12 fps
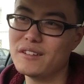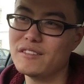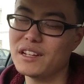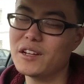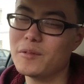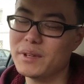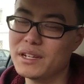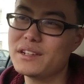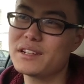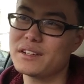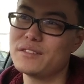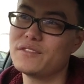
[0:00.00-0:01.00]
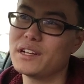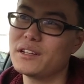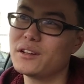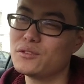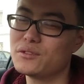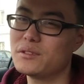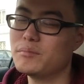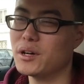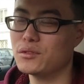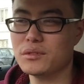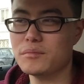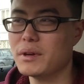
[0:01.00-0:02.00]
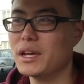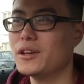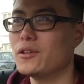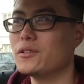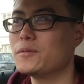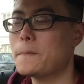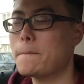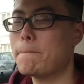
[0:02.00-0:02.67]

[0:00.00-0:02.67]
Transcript: 反倒比利时、反倒卢森堡却没有。